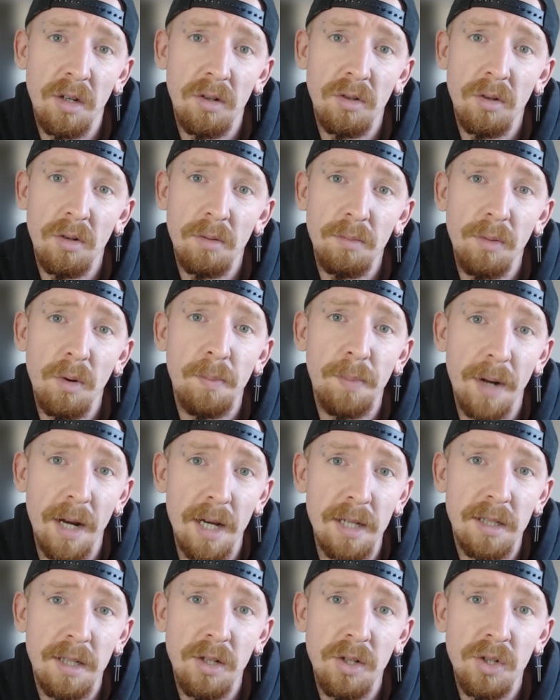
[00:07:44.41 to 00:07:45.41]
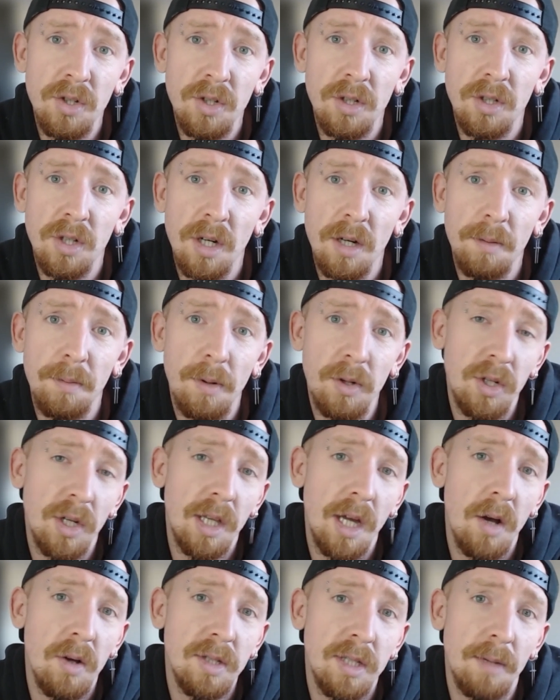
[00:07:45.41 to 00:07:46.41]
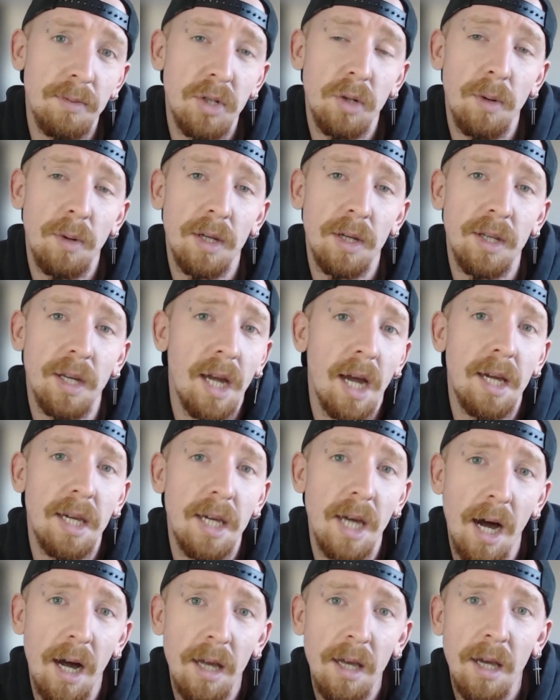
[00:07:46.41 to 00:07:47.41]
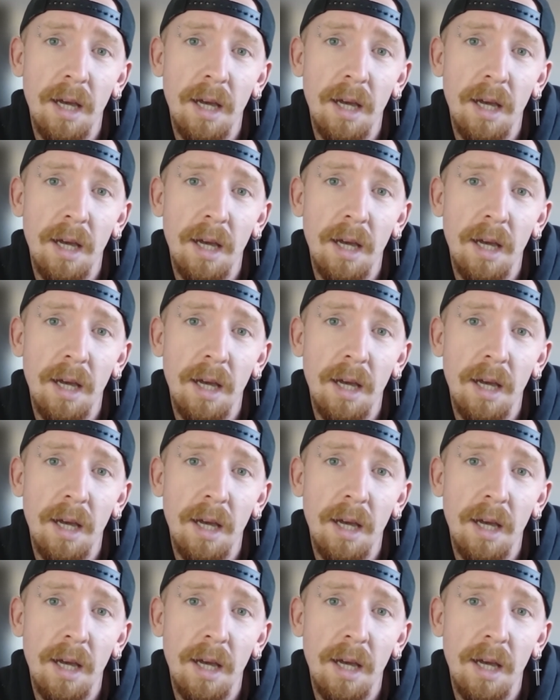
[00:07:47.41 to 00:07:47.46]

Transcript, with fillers: no to był prestiż, gdzie posiadając na przykład tak jak ja,